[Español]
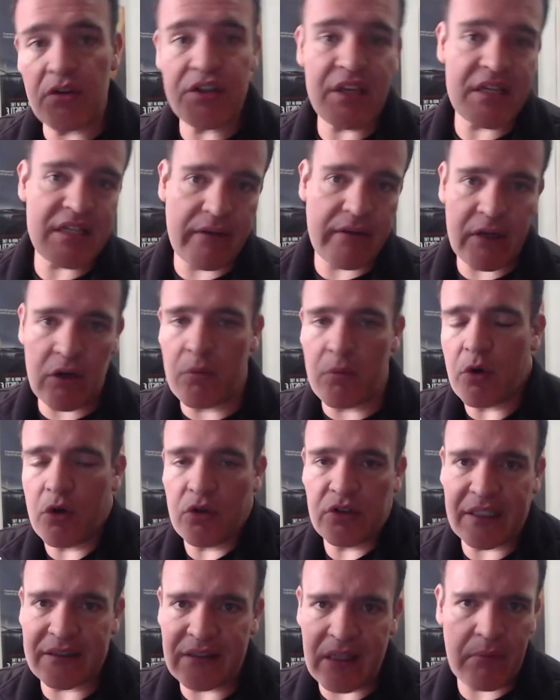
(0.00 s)
Ya saben cómo
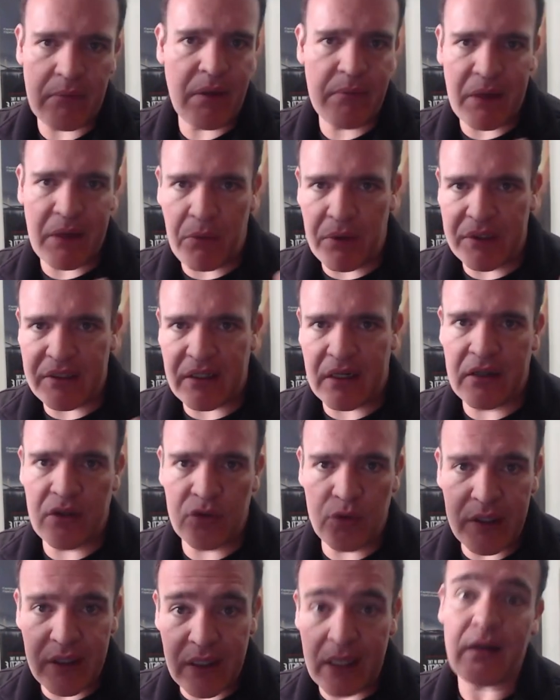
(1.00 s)
contactarme, me encuentran en
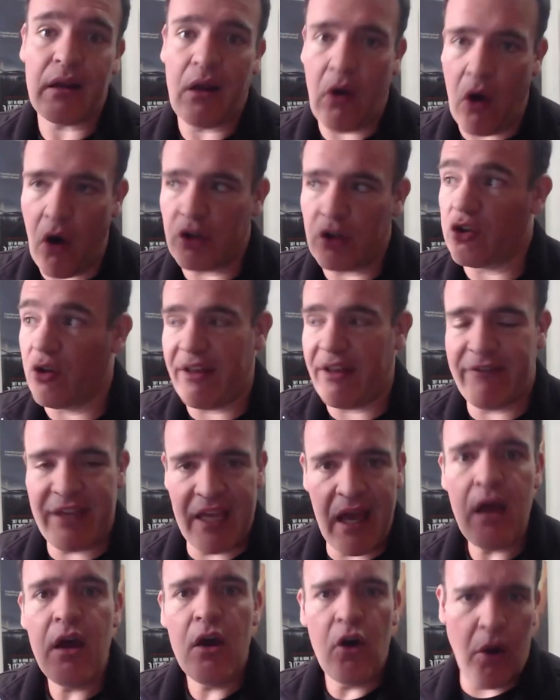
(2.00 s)
Twitter o
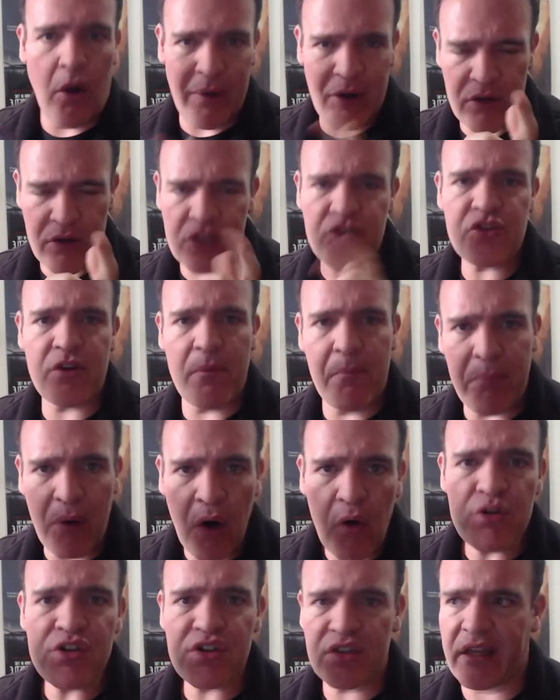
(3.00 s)
todavía, o mejor dicho, en
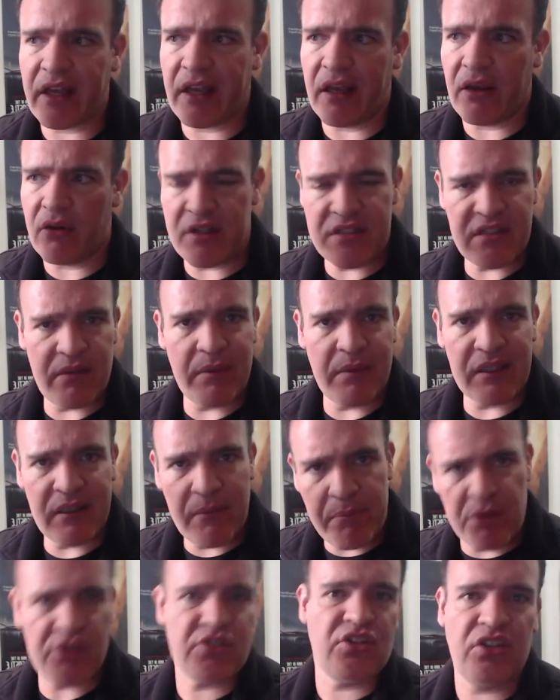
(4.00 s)
Post, que honestamente en
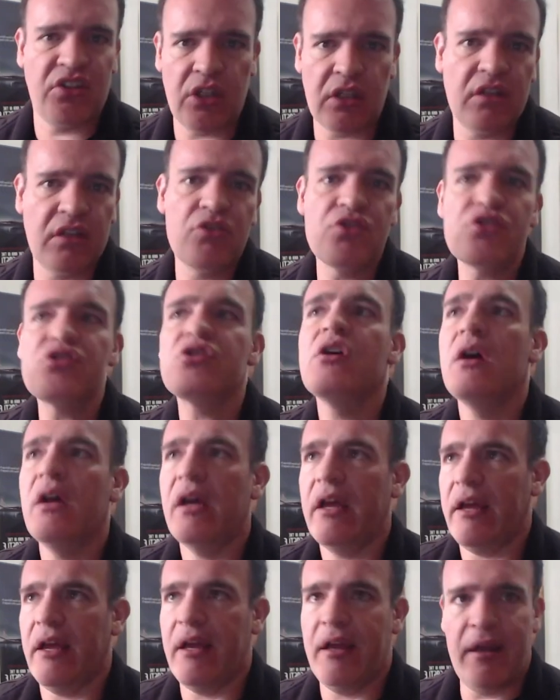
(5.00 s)
Post.news
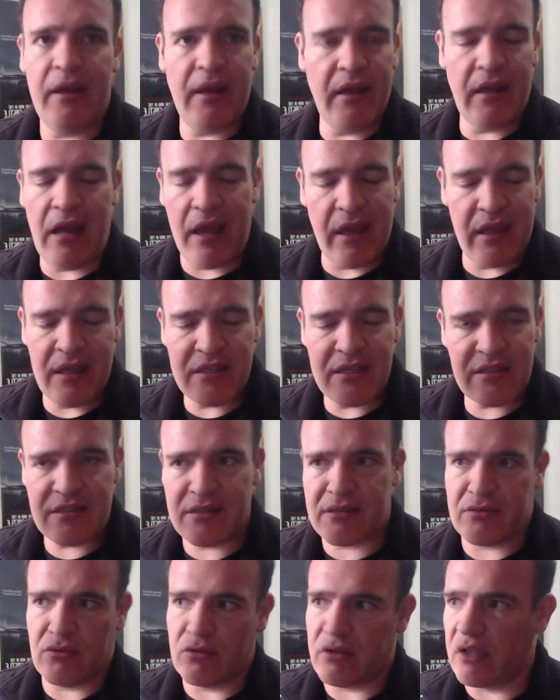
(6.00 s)
eh, ahí
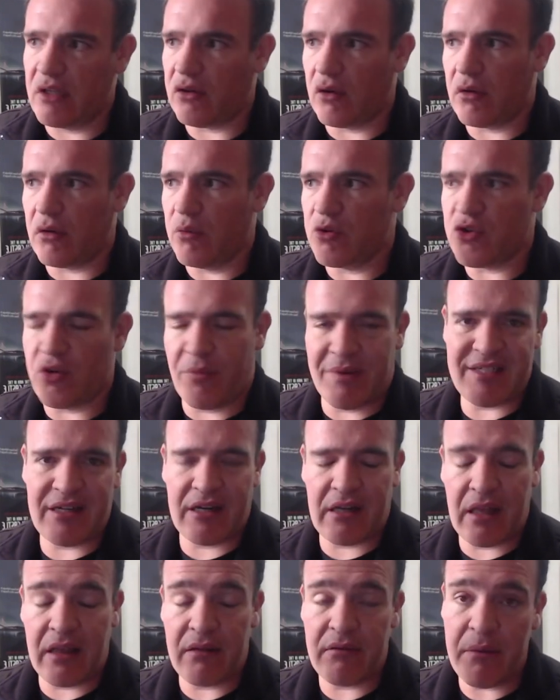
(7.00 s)
es un entorno mucho más
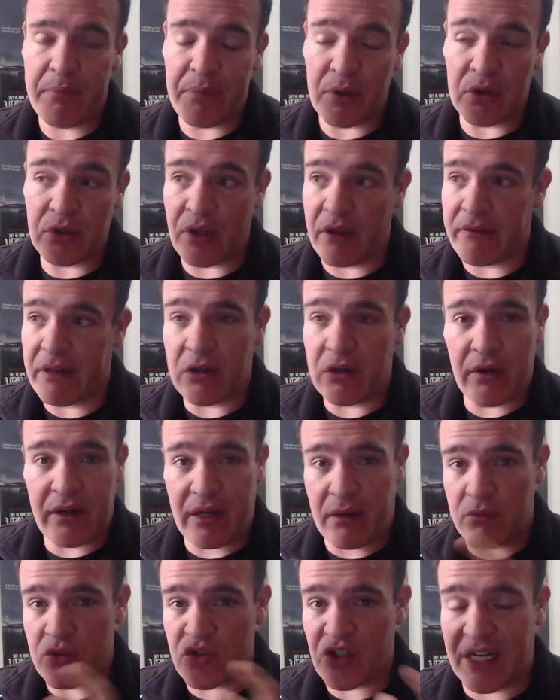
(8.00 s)
agradable, pero todavía no
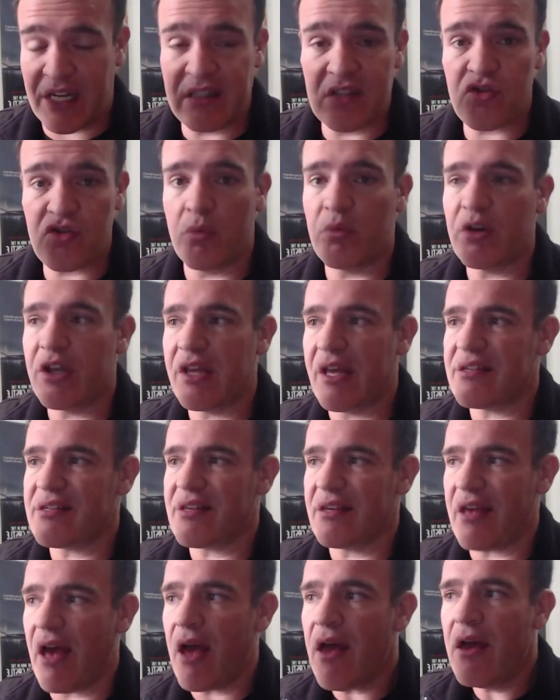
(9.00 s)
creamos grandes comunidades
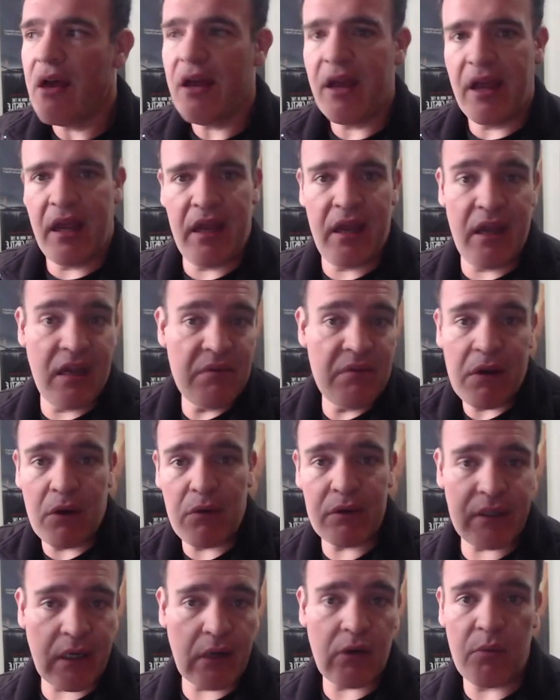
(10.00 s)
allá eh, y me
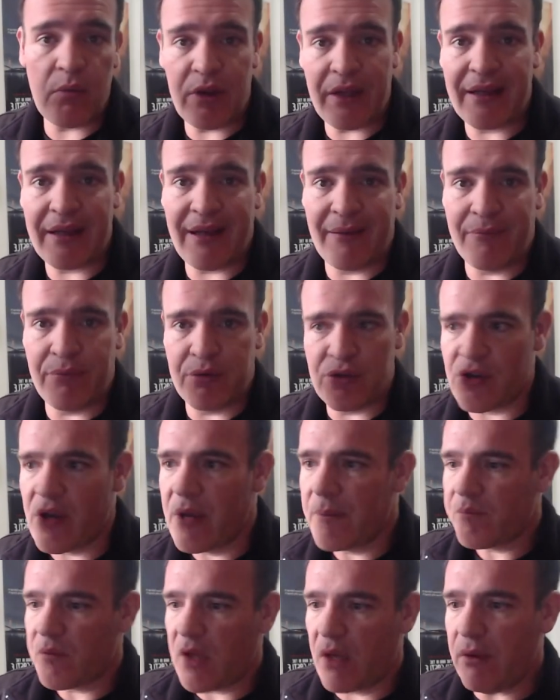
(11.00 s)
encuentran como Dan Campos.
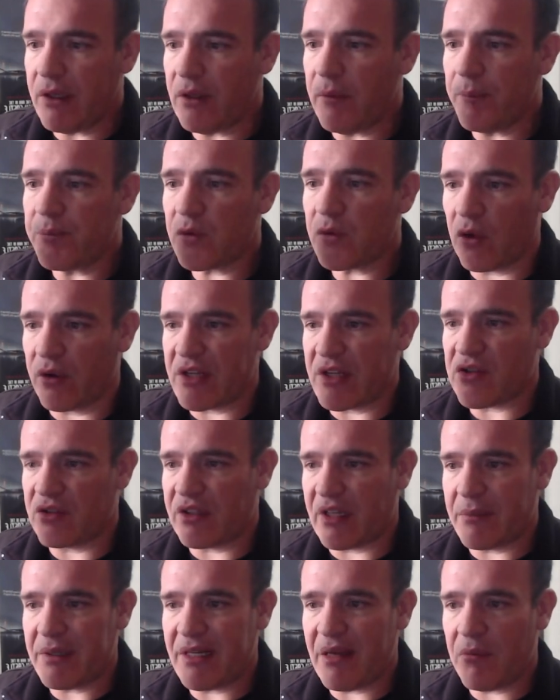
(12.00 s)
Y bueno, con eso
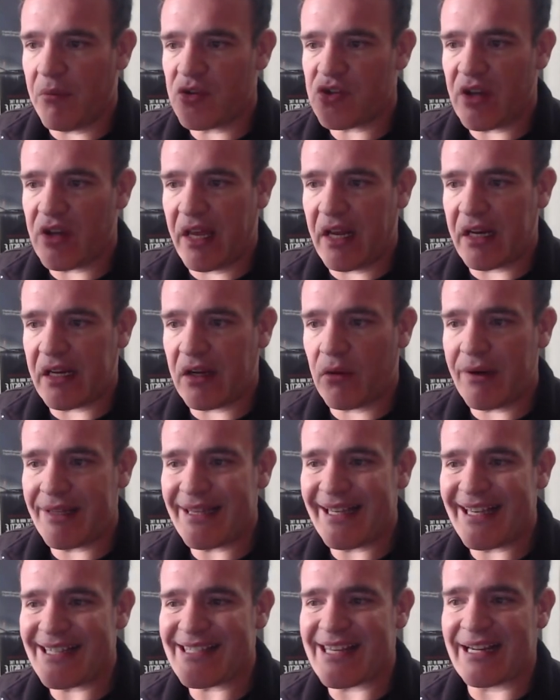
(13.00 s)
terminamos. Eh, recuerda
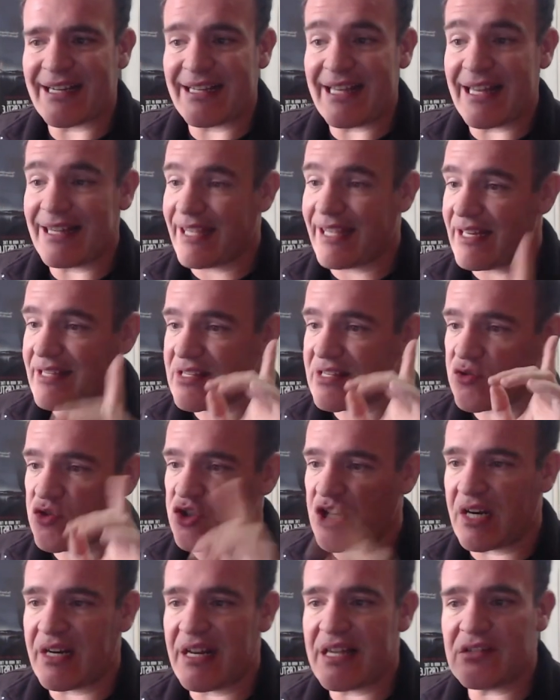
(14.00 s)
que si en realidad quieres
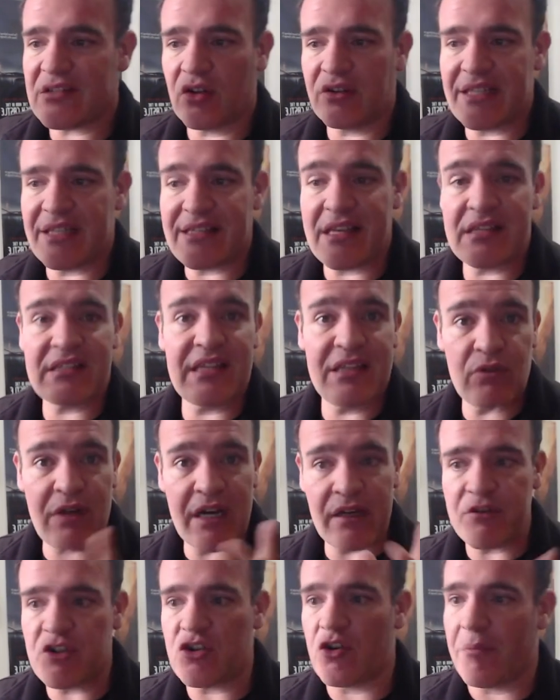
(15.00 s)
escuchar las noticias y una
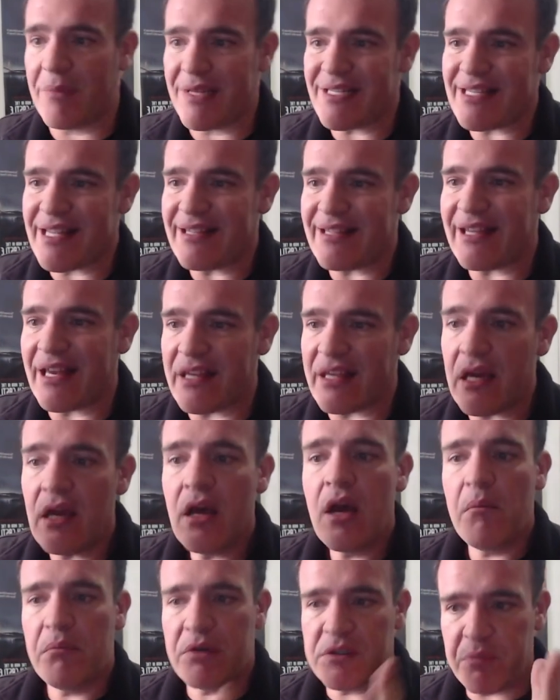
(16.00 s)
revisión más a detalle,
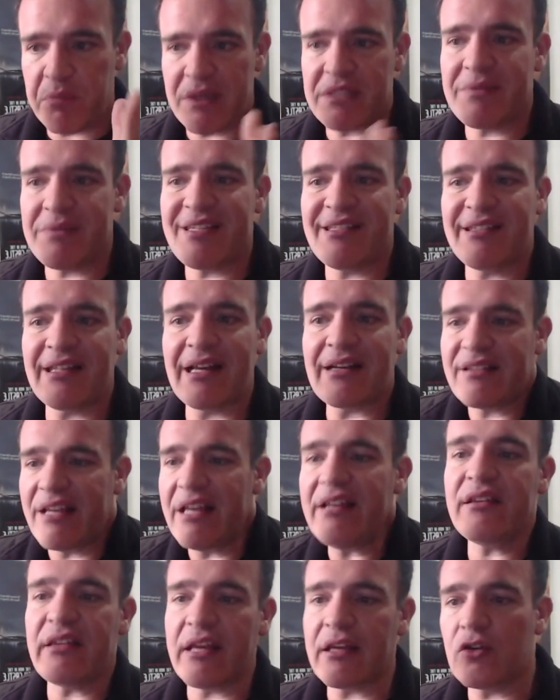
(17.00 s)
pues puedes visitar
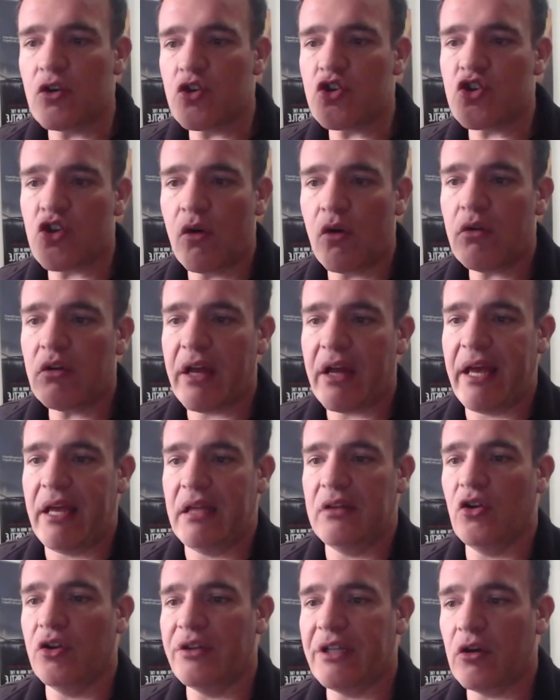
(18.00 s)
Daily Tech News Show
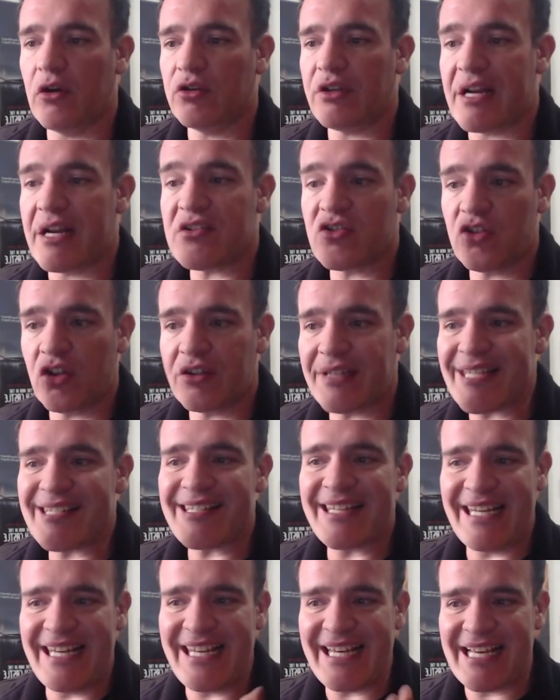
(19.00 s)
en donde encontrarás notas
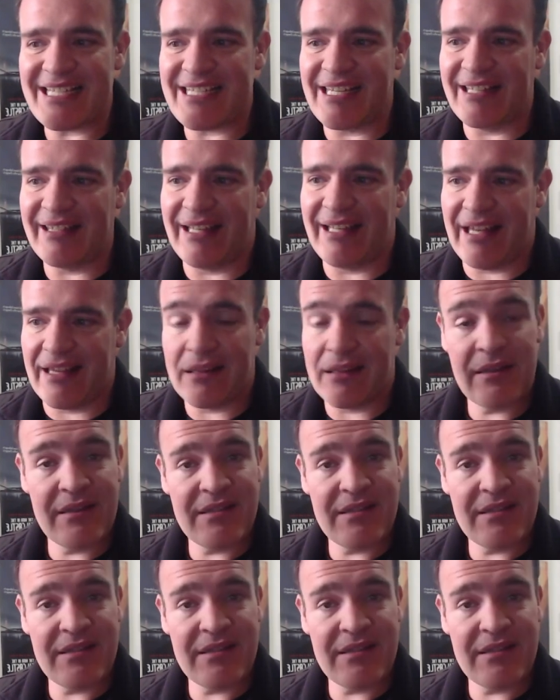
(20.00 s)
y ligas de interés.